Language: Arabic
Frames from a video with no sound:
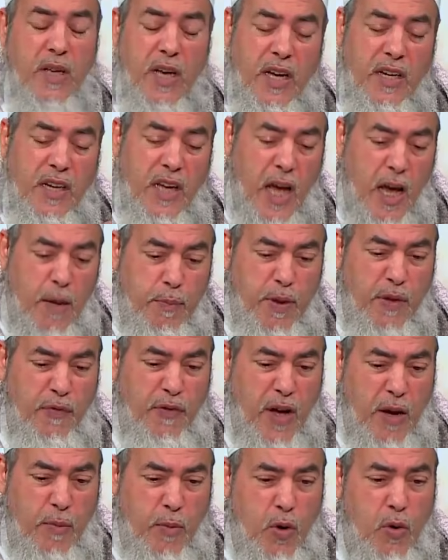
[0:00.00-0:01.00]
يعني حب
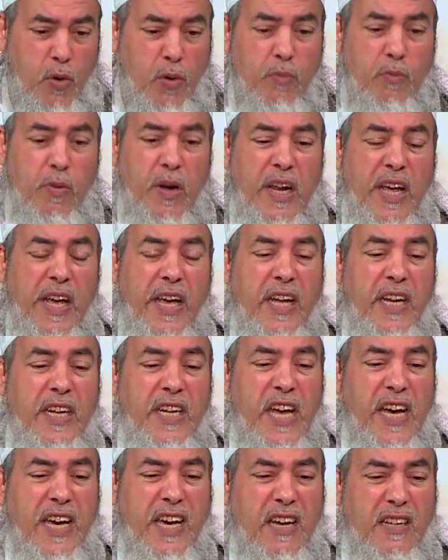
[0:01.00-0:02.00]
يفهموا
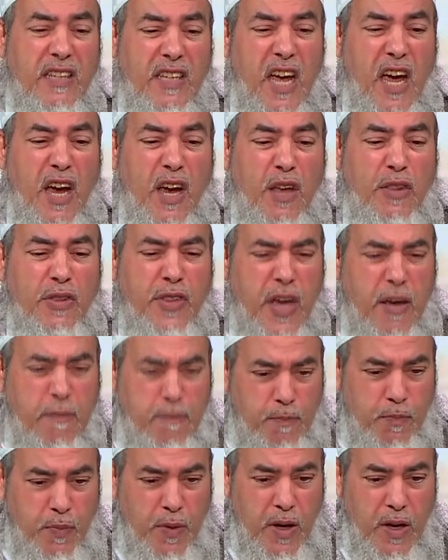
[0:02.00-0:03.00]
إنك
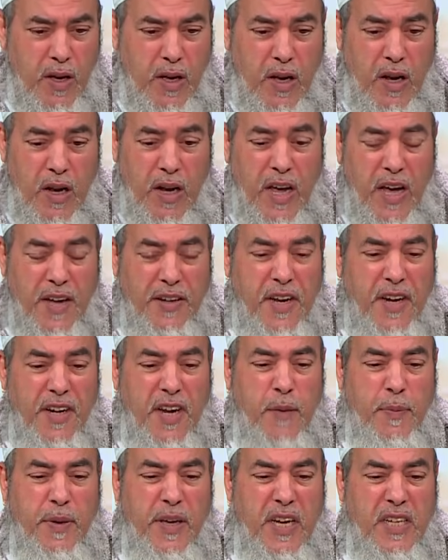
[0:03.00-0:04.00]
تكذب لأن
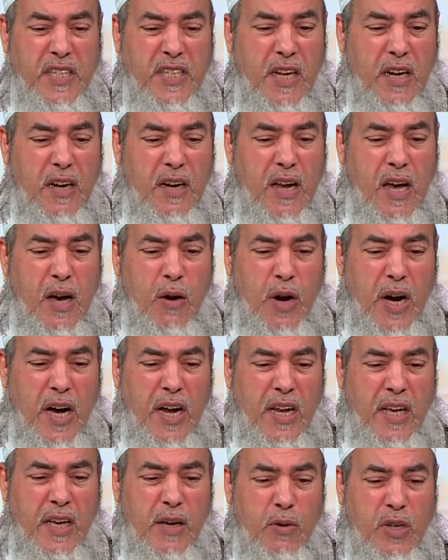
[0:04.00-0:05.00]
النبي صلى الله
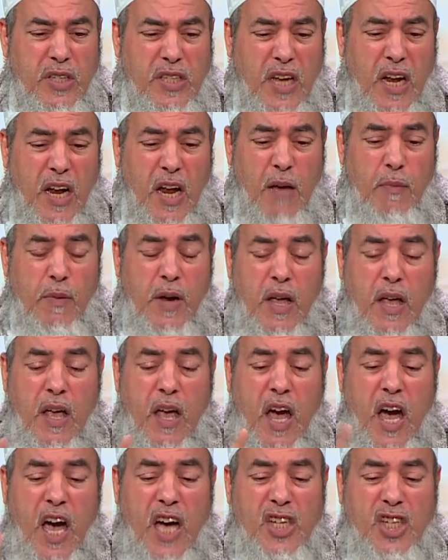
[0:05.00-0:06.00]
عليه وسلم
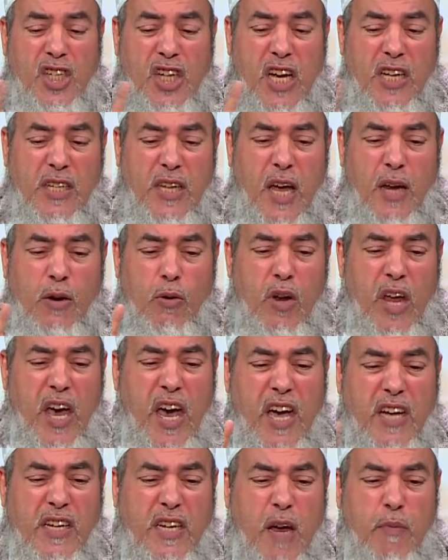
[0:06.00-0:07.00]
الشيطان
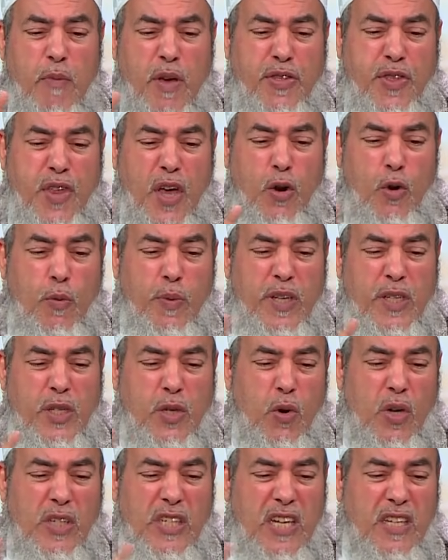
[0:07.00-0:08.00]
لا يتمثل
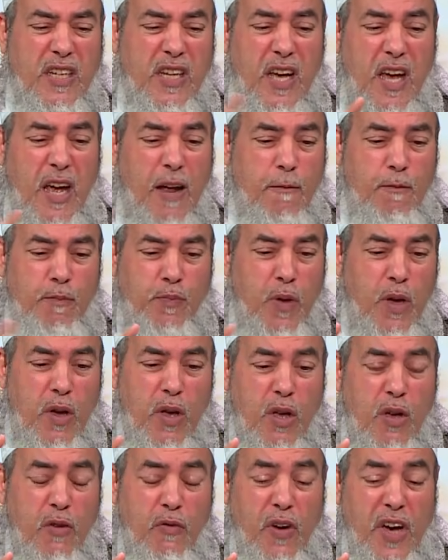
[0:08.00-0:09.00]
بصورته
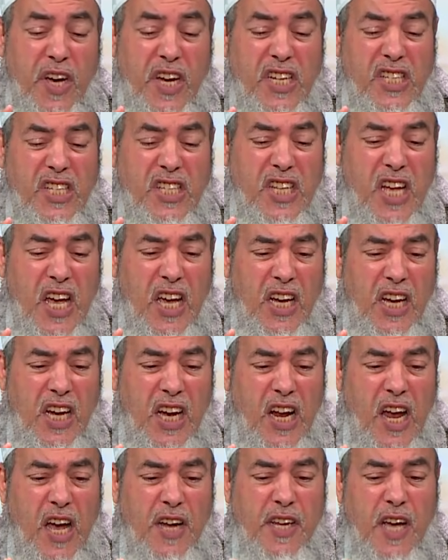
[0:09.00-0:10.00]

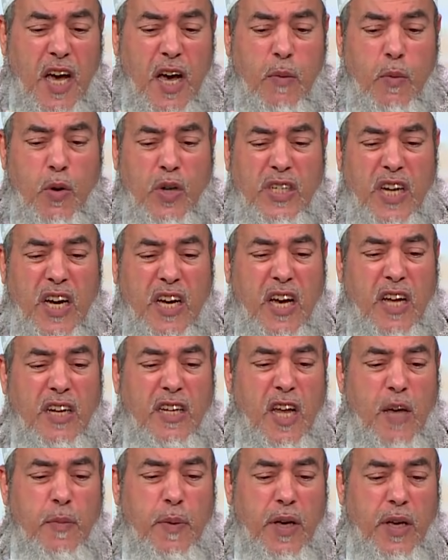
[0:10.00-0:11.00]
فيستحيل أن يأمرك
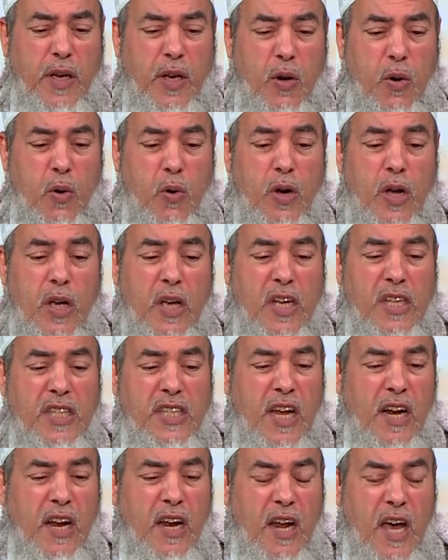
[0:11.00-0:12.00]
النبي
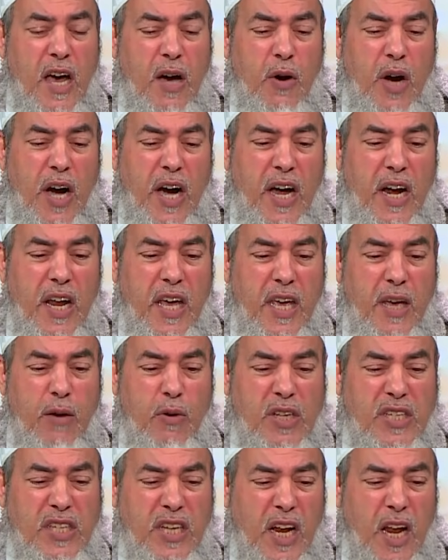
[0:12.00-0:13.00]
صلى الله عليه
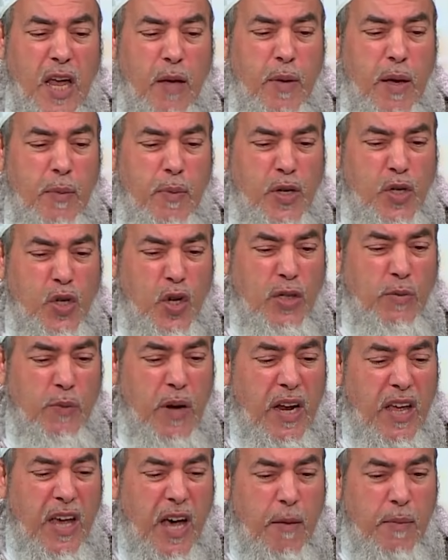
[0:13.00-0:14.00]
وسلم بشرب
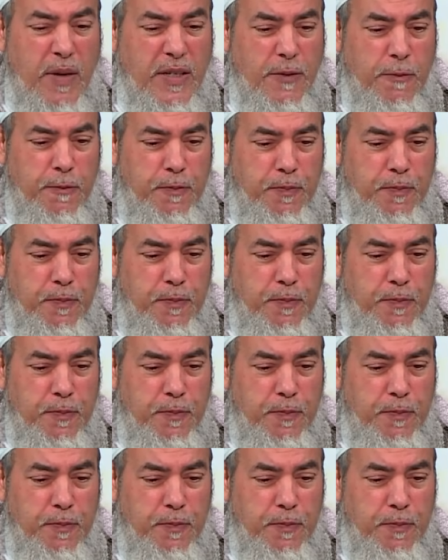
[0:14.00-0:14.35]
الخمر